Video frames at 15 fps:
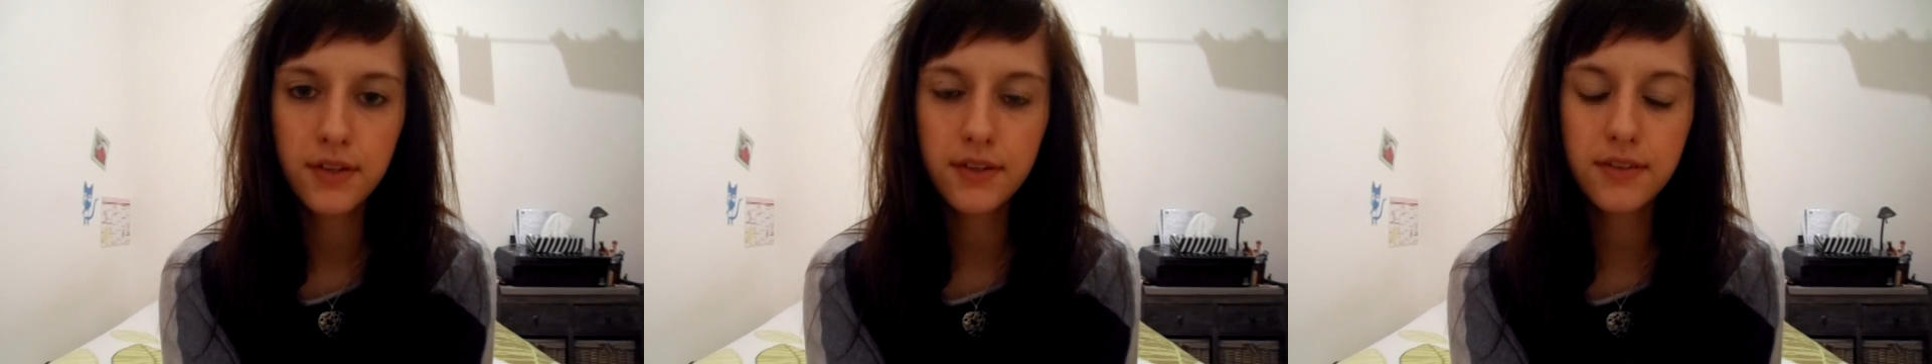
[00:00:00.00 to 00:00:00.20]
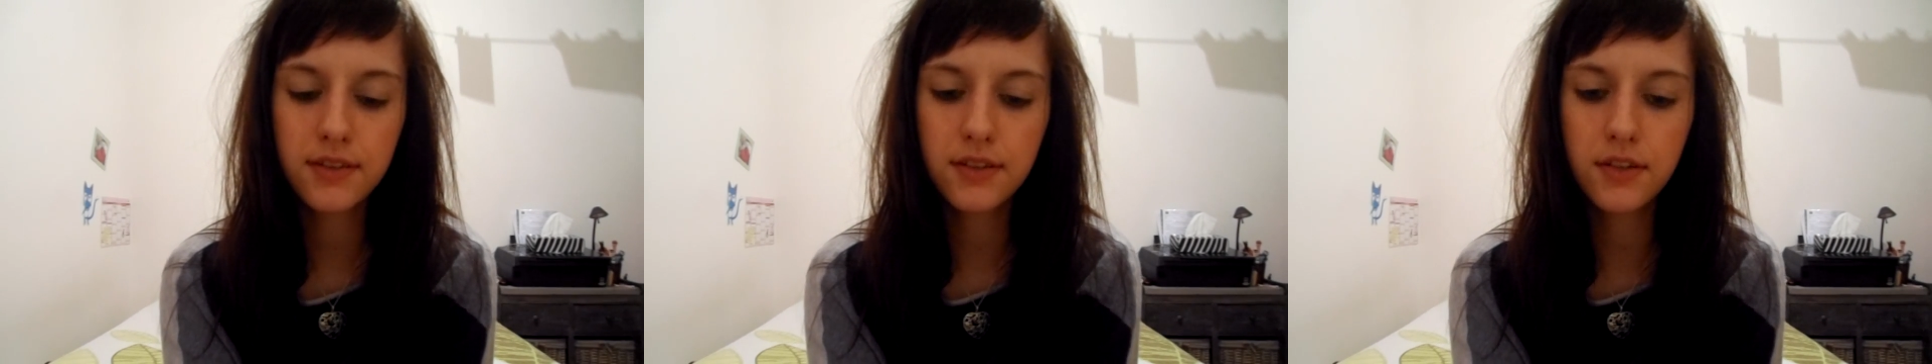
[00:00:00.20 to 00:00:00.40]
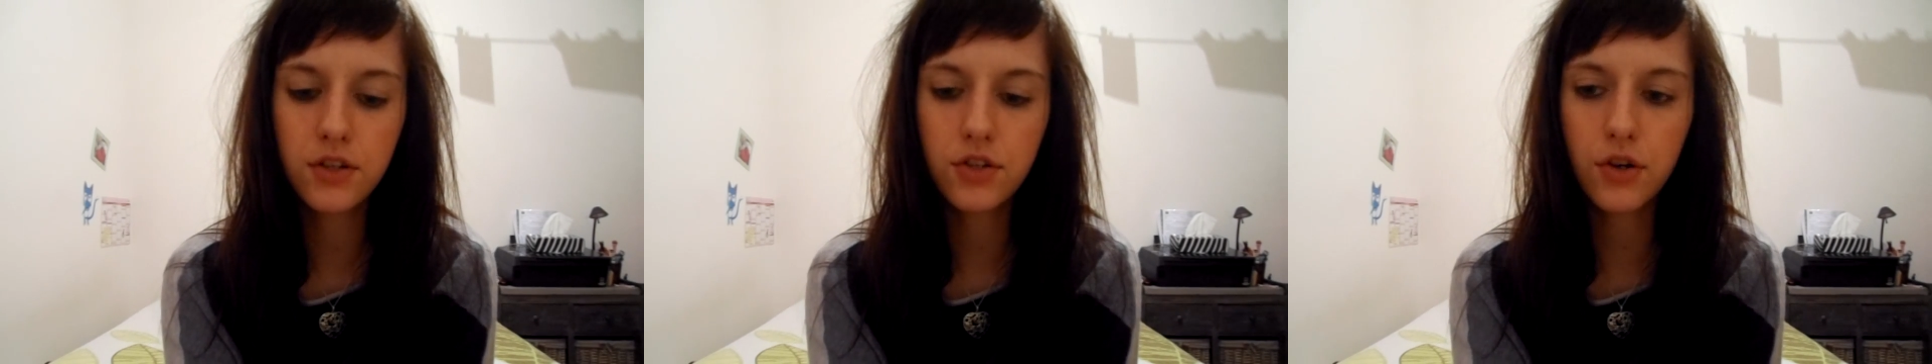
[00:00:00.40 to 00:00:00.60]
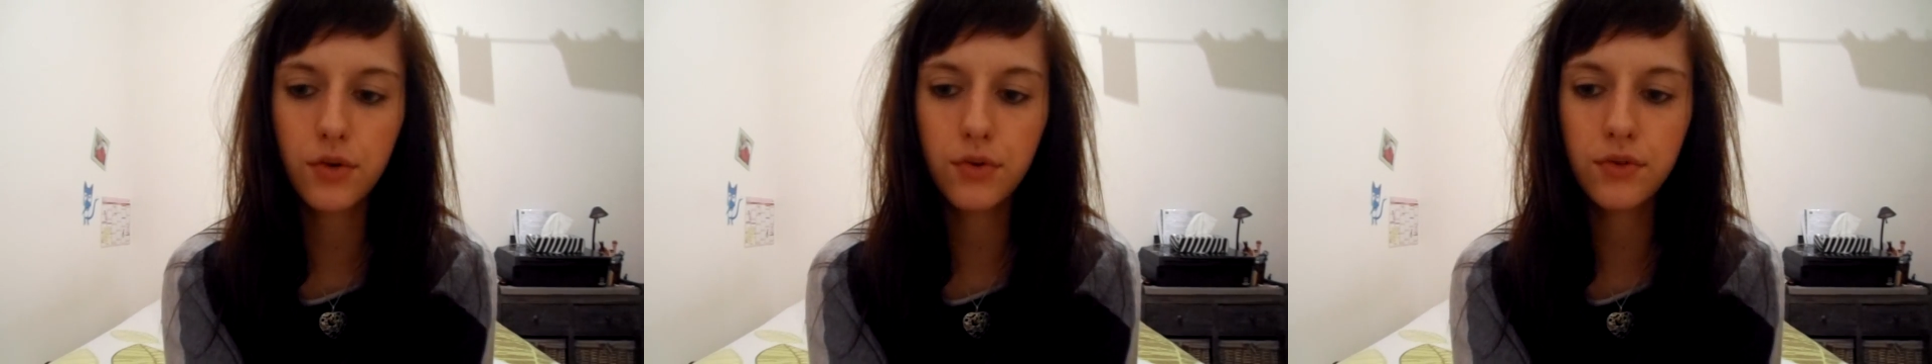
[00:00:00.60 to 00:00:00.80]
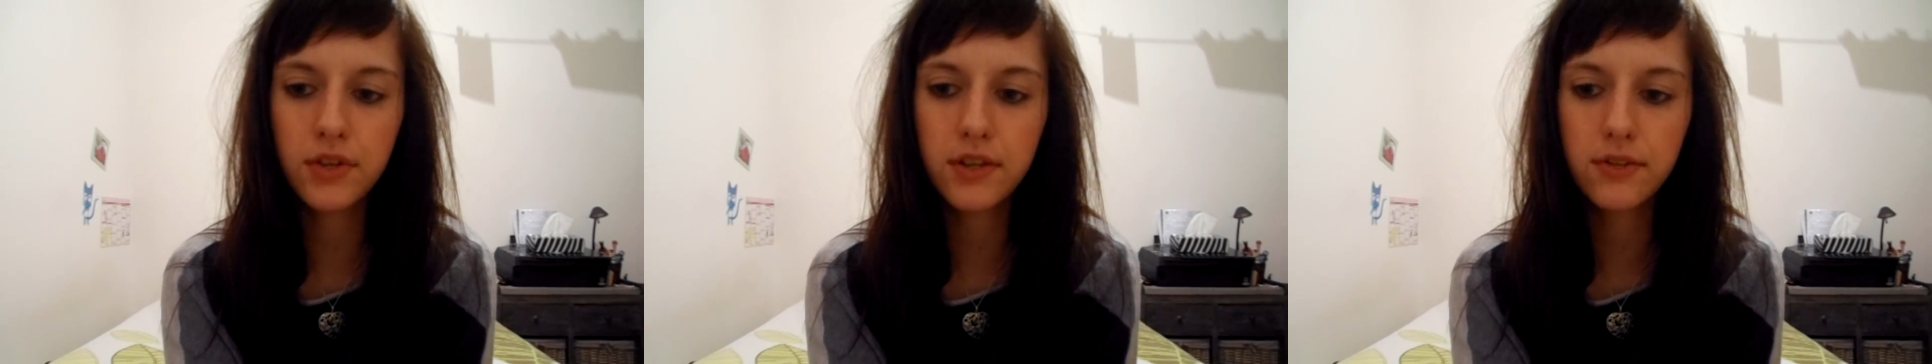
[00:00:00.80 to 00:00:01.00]
C'est déjà
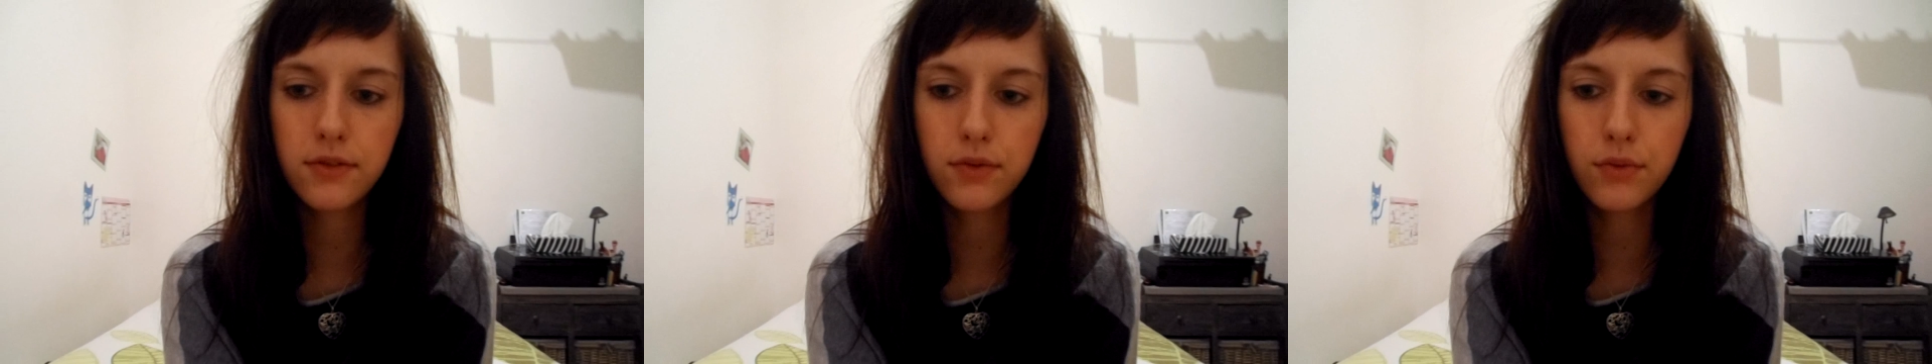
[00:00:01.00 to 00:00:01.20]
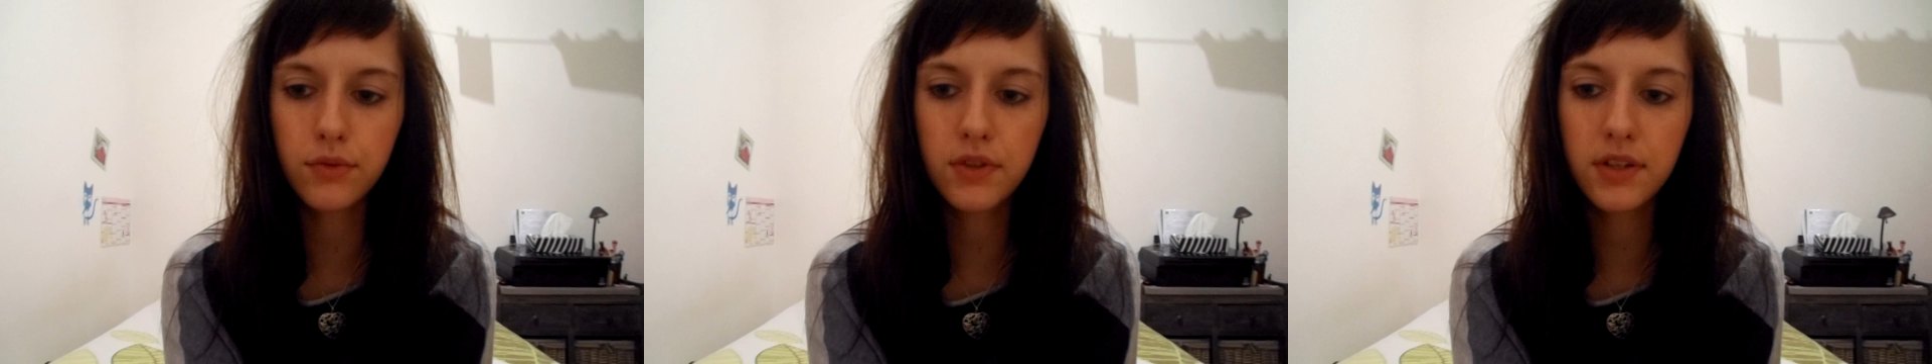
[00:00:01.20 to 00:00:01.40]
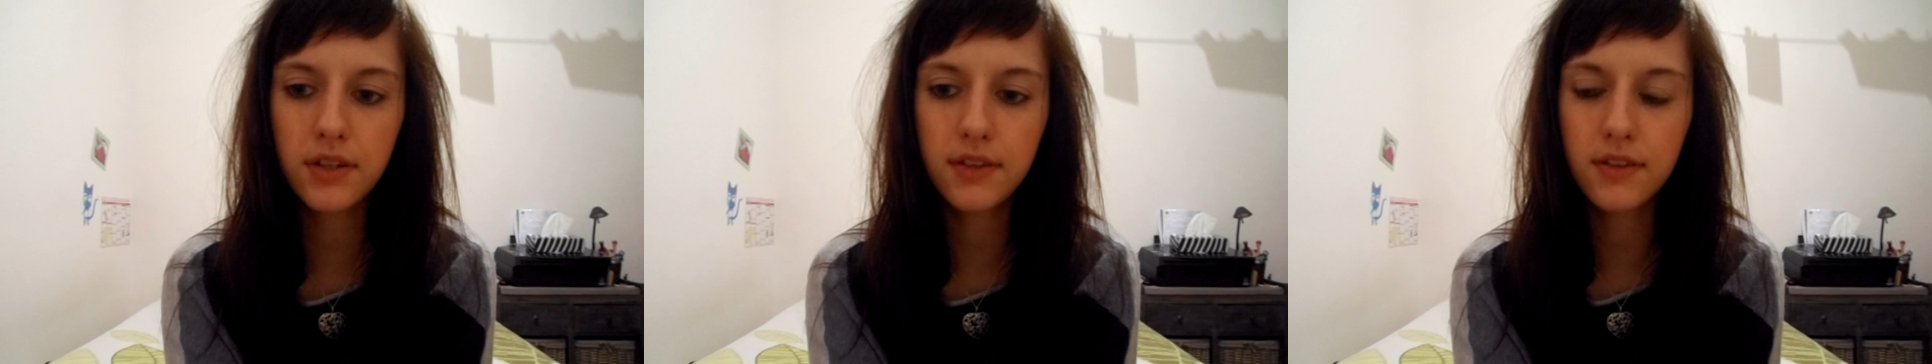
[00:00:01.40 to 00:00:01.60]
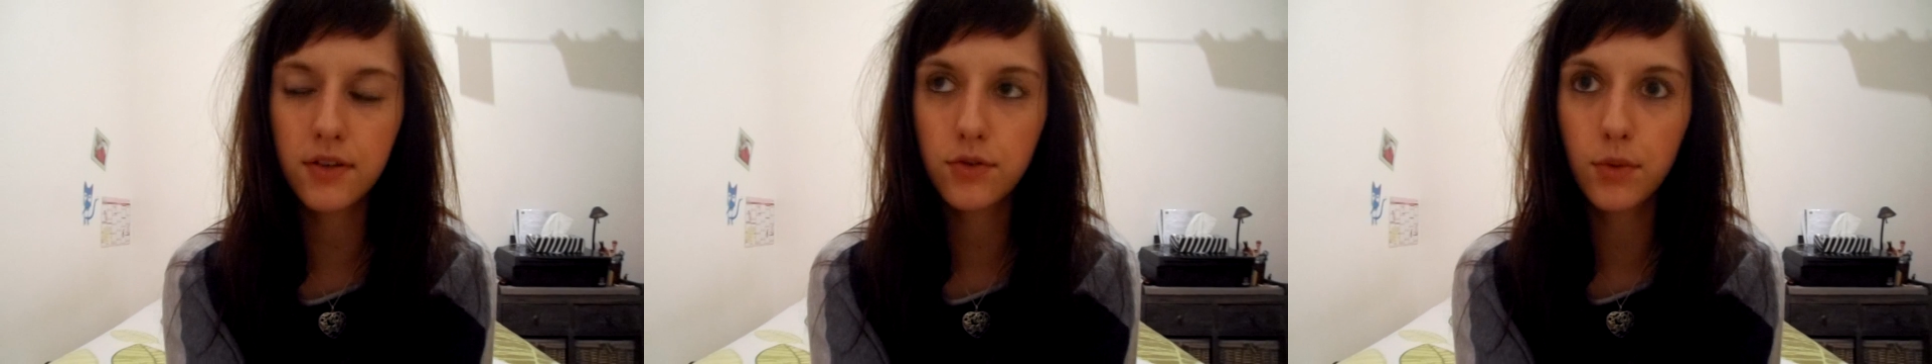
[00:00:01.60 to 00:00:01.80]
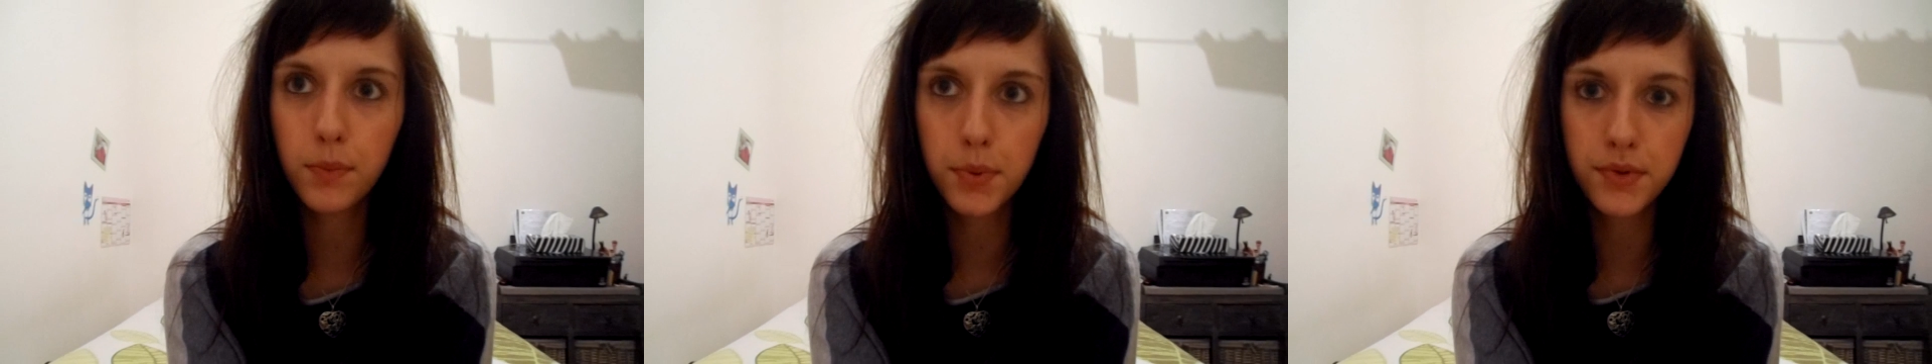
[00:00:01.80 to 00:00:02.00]
une question qui est à
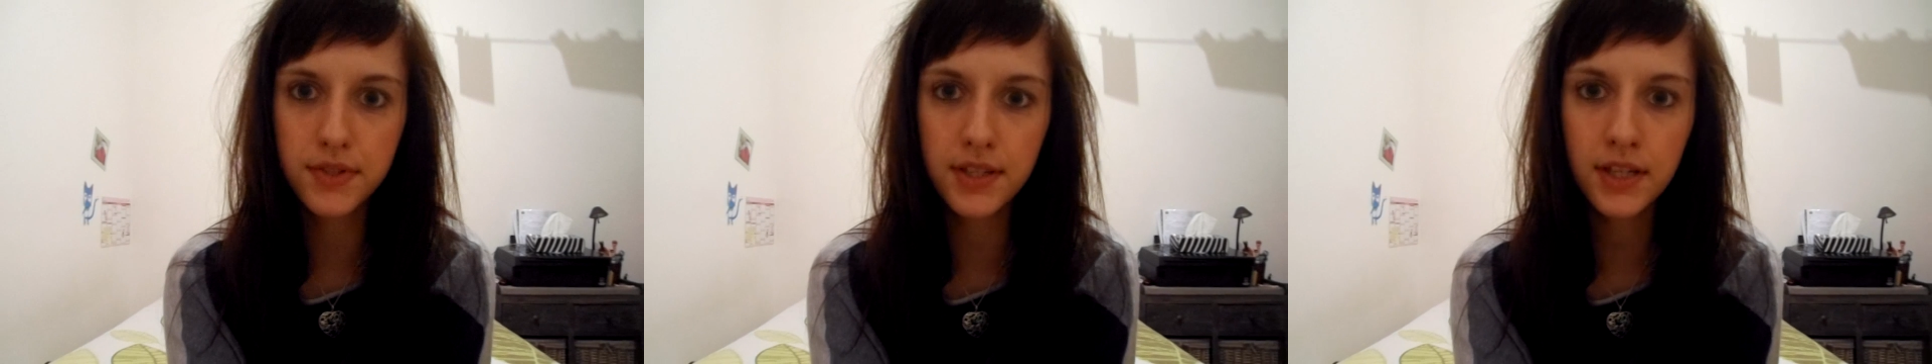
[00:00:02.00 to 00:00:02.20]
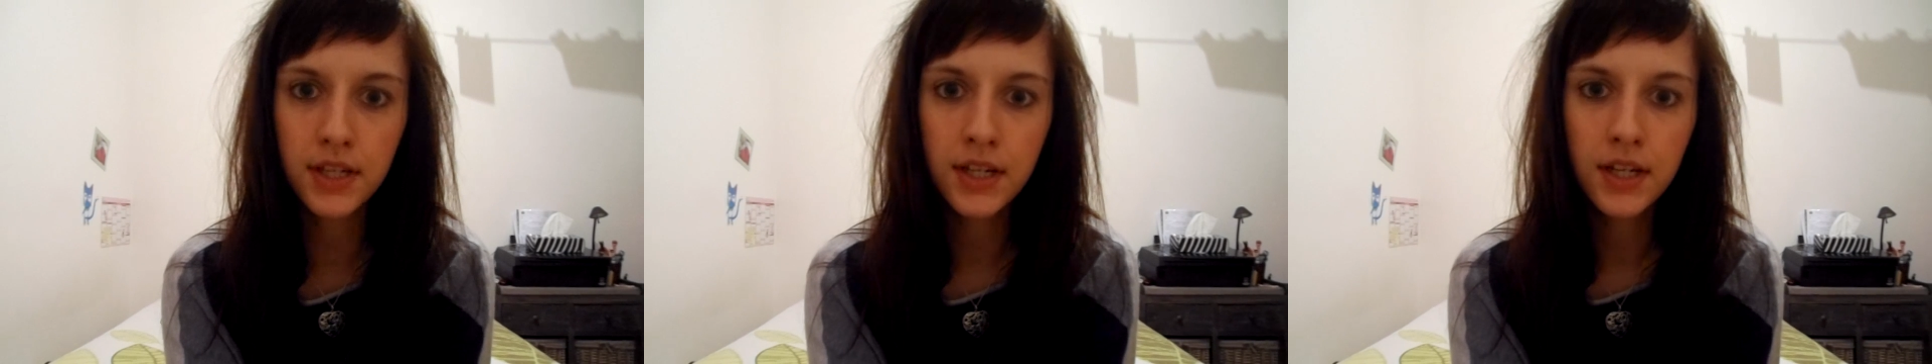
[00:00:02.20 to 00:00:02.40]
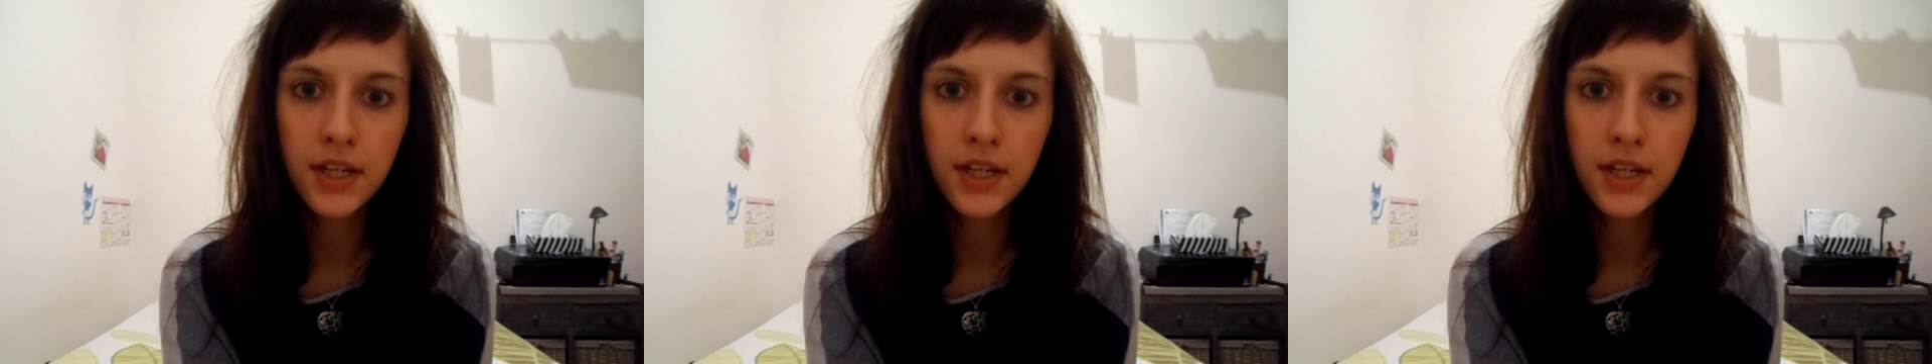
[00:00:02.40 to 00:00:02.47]
se poser